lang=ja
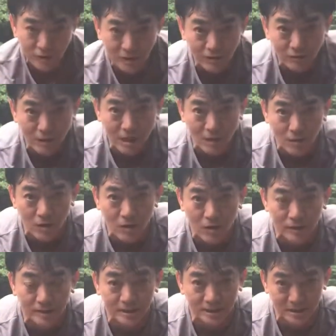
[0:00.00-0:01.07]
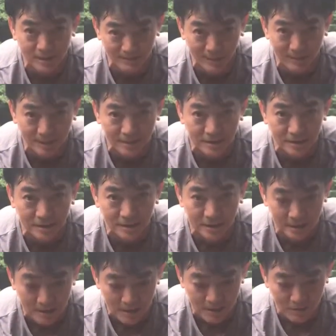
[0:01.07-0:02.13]
筋とかを引き締めます
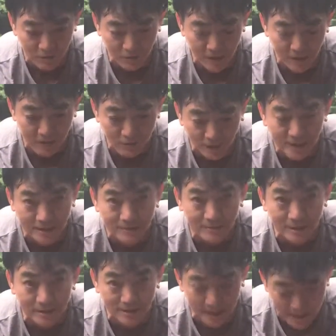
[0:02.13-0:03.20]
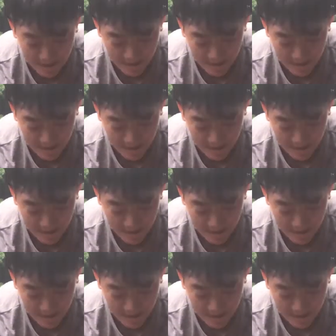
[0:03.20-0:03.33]
ここで固定しますね